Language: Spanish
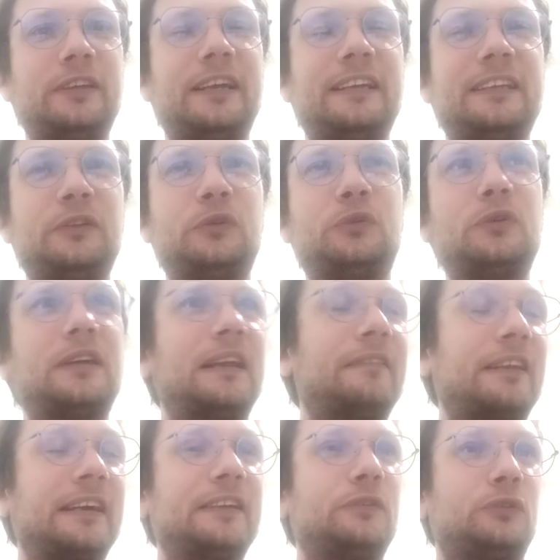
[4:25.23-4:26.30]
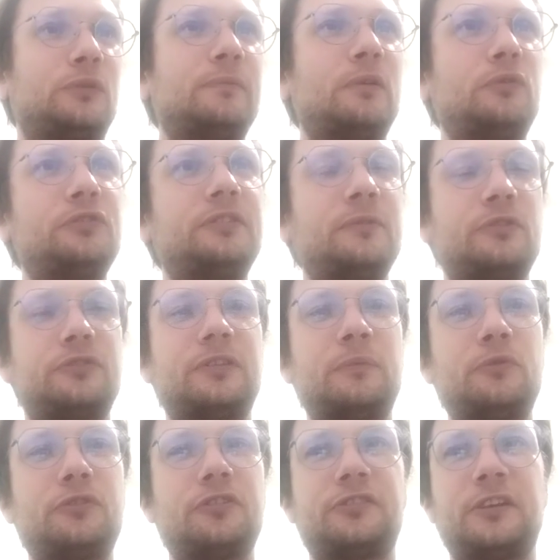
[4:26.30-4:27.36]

De, de, YouTube, que la verdad que YouTube me gusta, me gusta mucho,